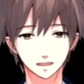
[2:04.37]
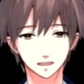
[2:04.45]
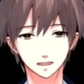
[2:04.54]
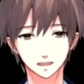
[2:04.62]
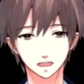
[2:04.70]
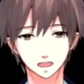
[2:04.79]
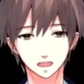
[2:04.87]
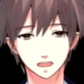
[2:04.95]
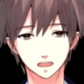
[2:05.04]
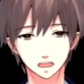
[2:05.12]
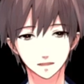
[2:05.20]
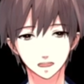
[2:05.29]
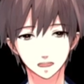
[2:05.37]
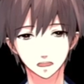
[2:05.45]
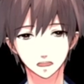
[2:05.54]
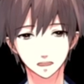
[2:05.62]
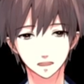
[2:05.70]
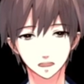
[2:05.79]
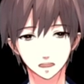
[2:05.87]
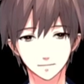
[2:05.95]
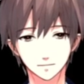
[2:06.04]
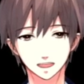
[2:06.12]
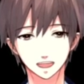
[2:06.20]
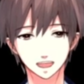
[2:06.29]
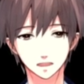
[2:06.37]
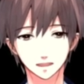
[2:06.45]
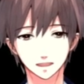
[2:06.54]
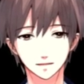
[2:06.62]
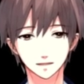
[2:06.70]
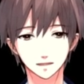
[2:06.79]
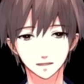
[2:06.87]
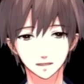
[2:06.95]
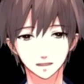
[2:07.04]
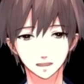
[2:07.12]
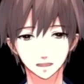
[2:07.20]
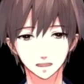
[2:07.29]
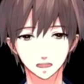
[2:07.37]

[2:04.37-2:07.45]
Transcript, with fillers: え東京で、え教室をやっておりますが